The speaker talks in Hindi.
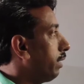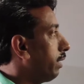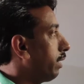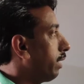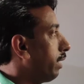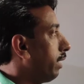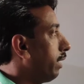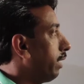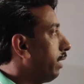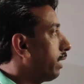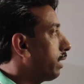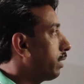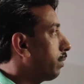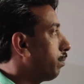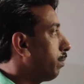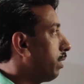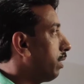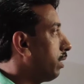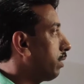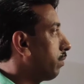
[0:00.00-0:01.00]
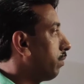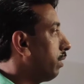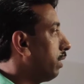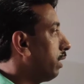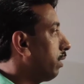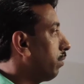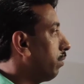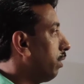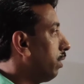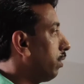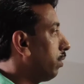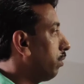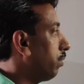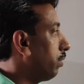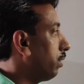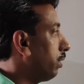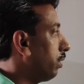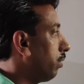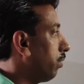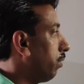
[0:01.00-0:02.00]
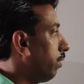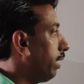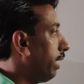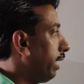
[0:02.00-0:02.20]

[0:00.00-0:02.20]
के एक्स प्लस वन इक्वल टू ज़ीरो